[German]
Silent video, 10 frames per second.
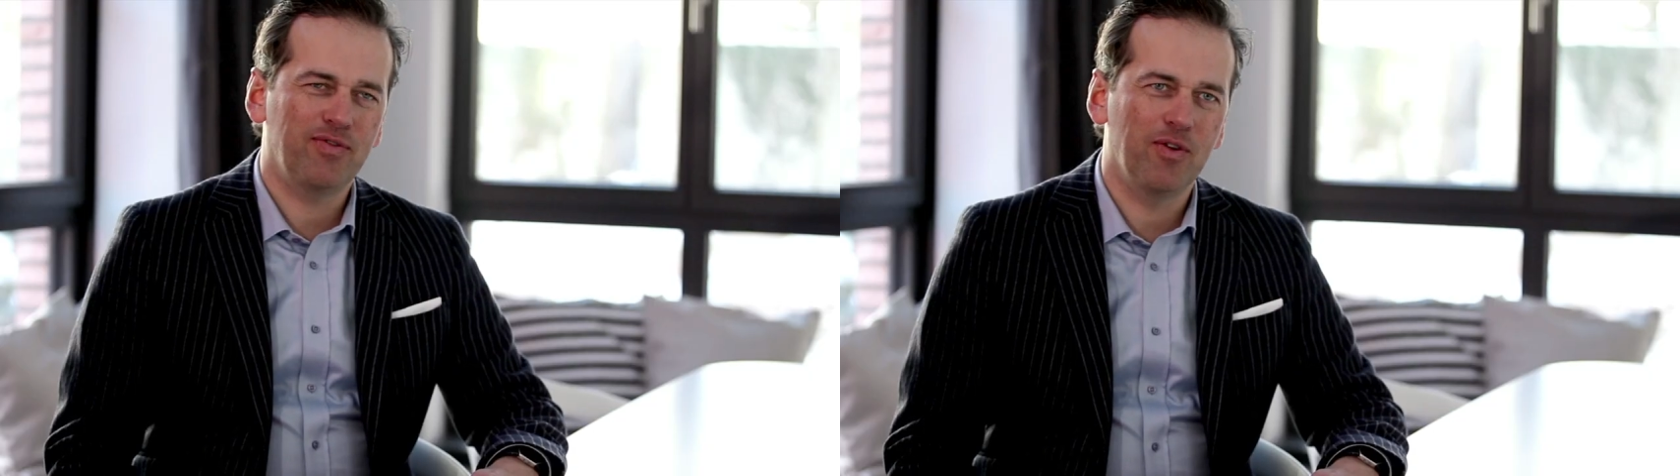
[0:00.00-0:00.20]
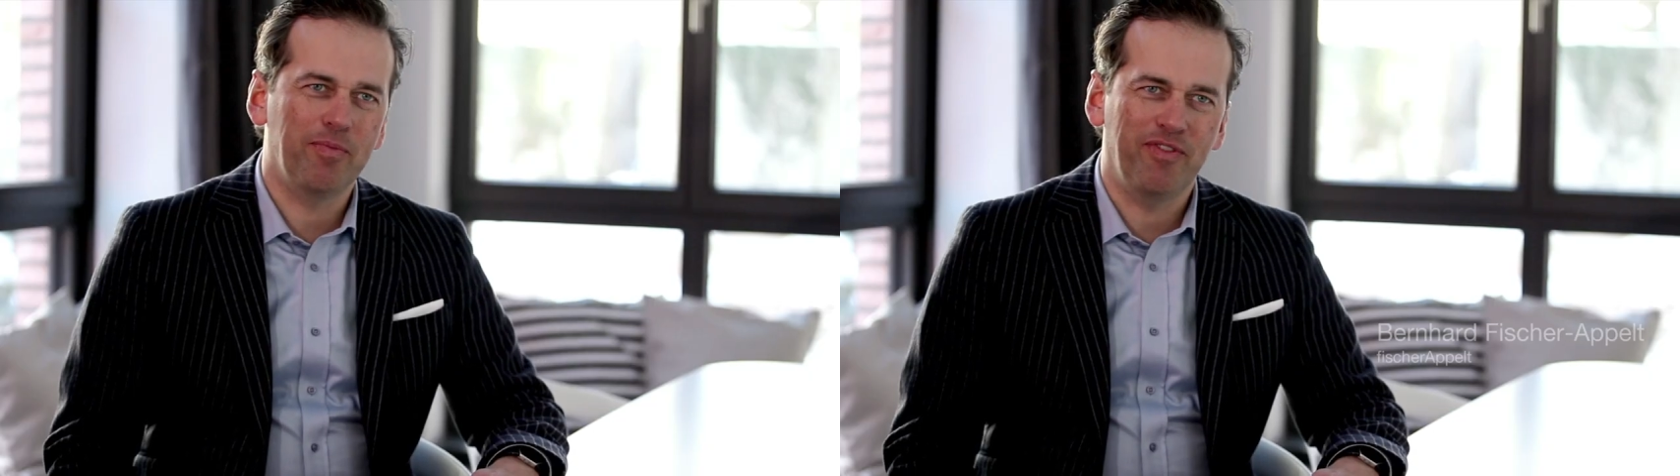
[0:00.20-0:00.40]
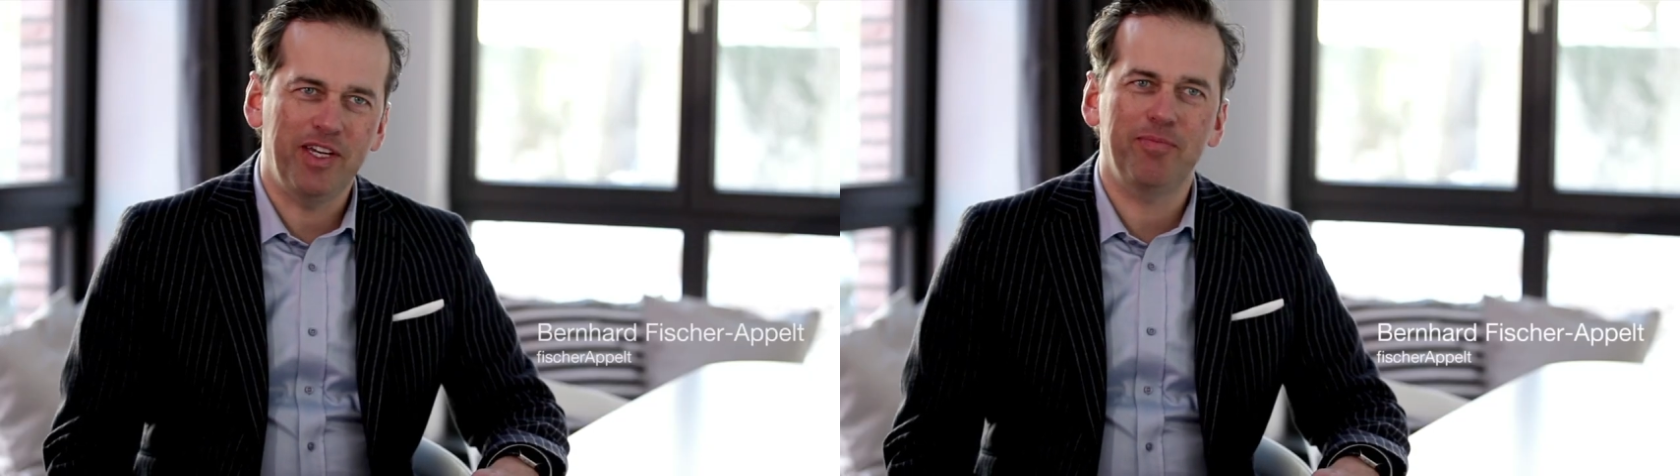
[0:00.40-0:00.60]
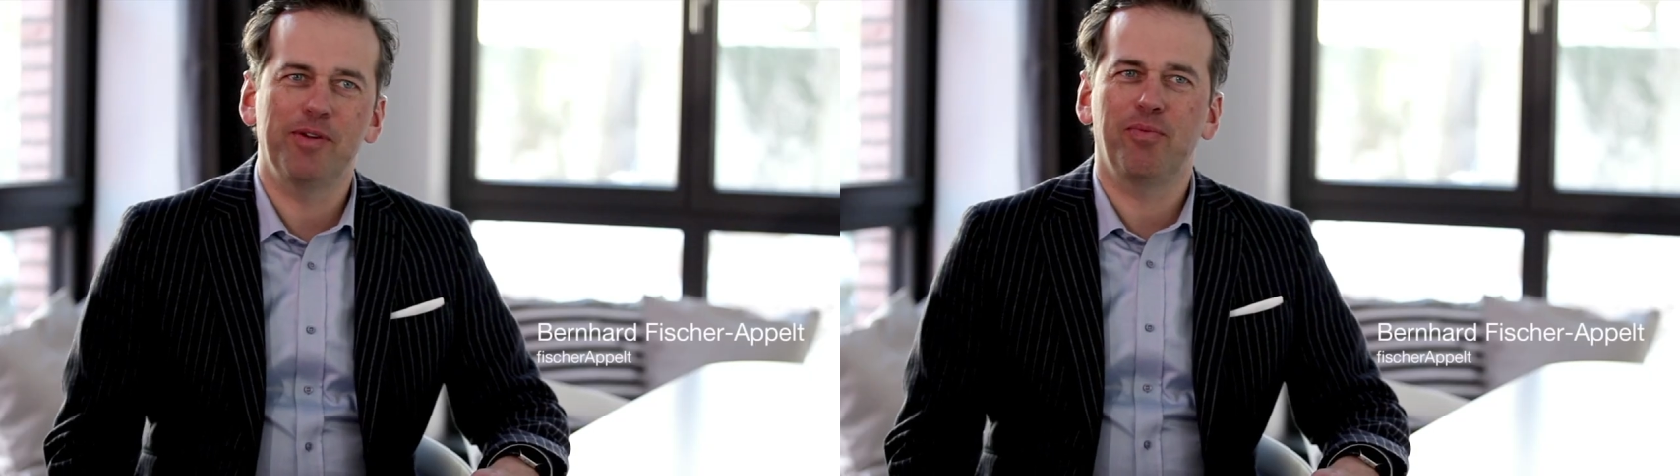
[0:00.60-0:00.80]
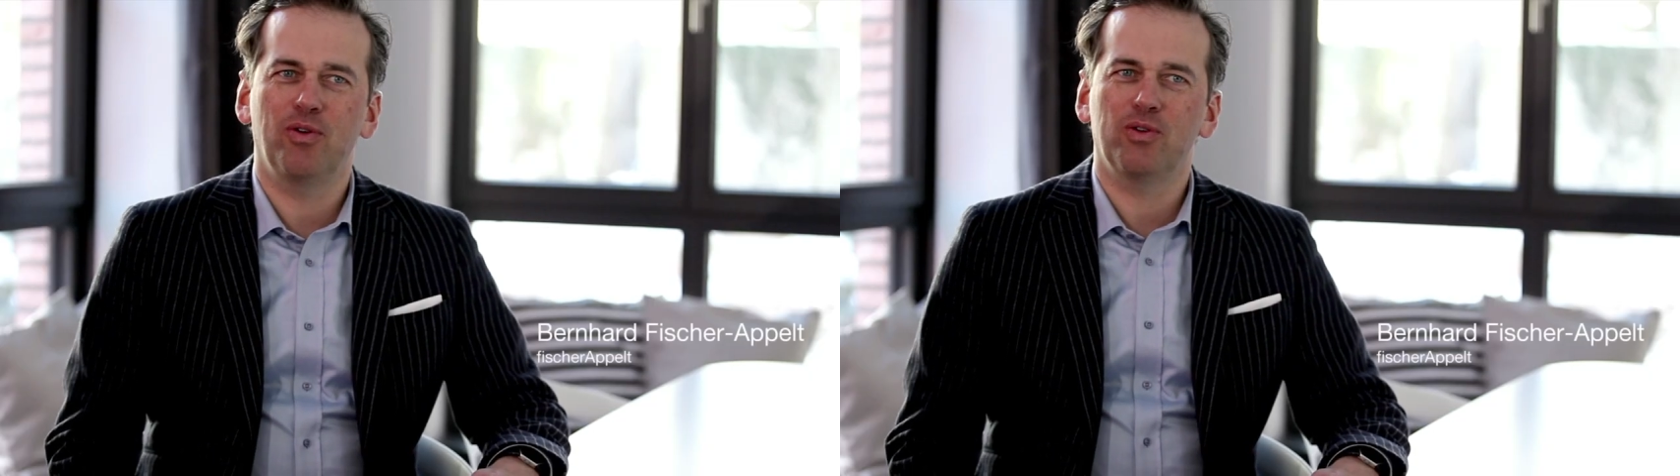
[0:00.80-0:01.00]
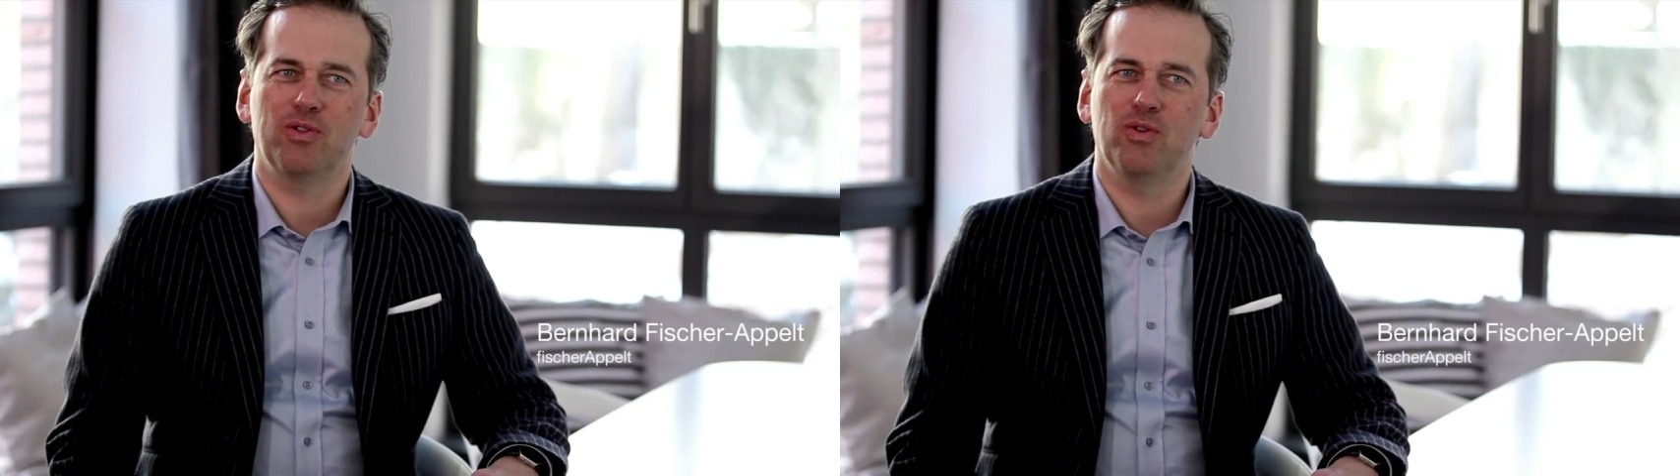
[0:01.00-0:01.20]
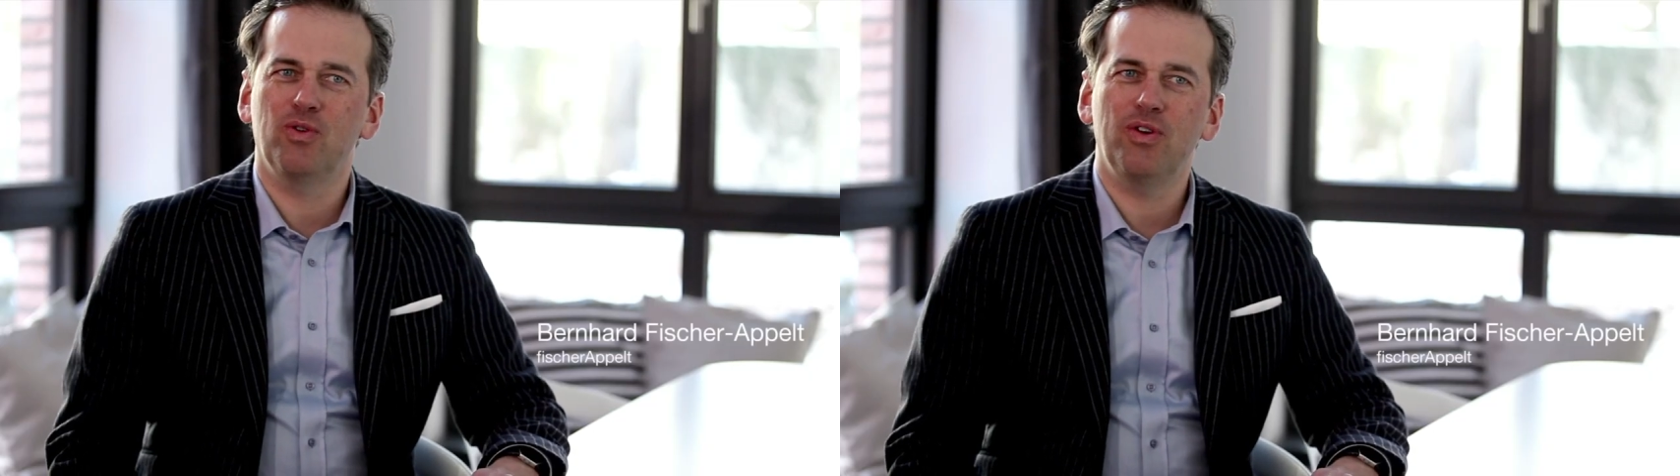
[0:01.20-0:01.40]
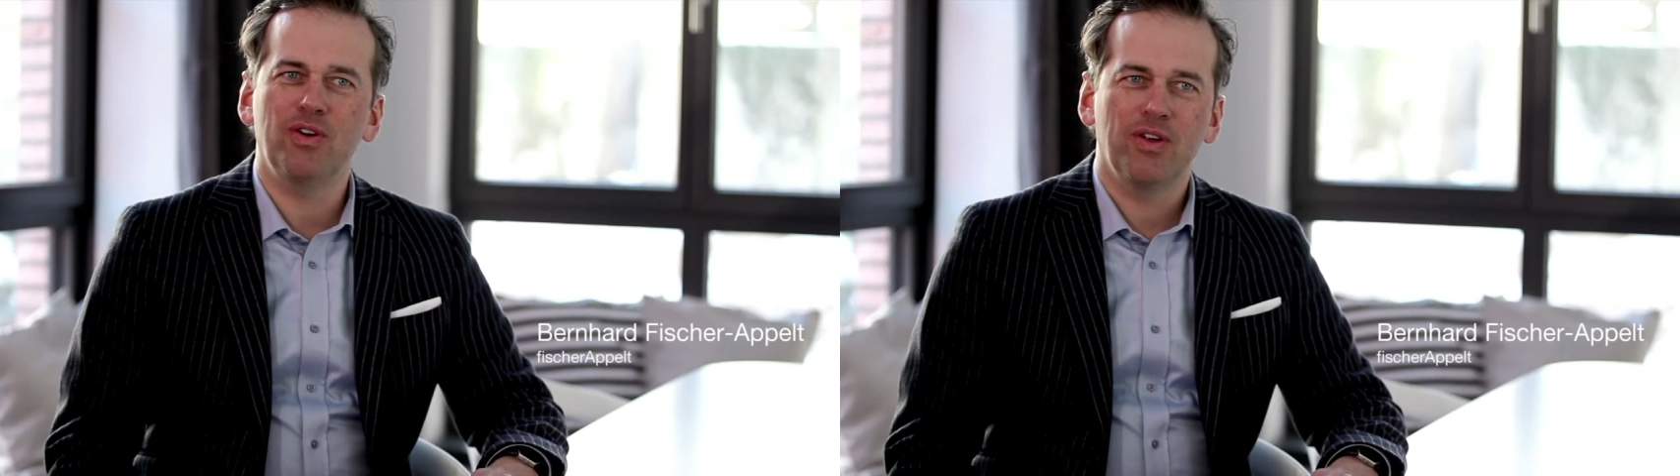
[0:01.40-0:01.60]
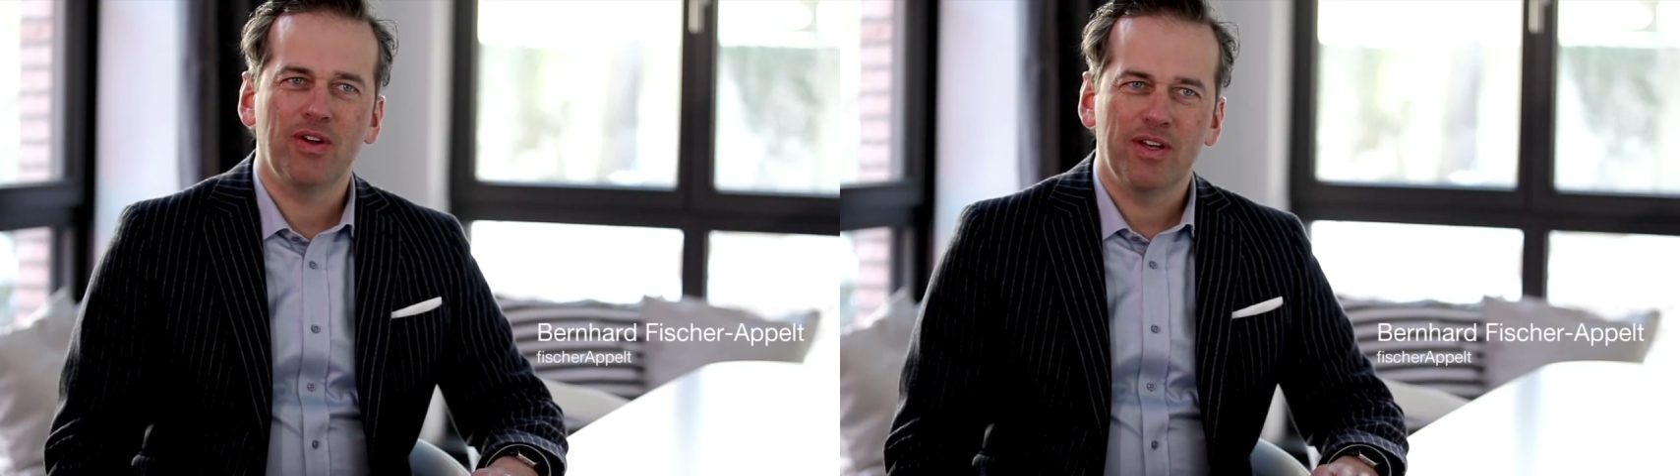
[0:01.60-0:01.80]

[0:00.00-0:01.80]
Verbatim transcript: für Bewegtbildproduktion